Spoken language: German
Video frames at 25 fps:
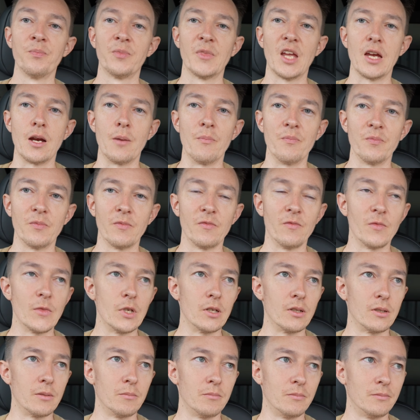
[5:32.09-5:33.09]
Naja,
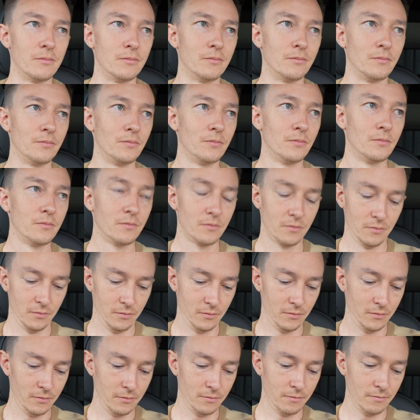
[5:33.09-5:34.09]
ähm,
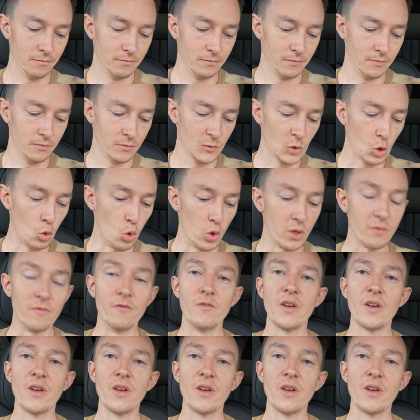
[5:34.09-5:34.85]
gut,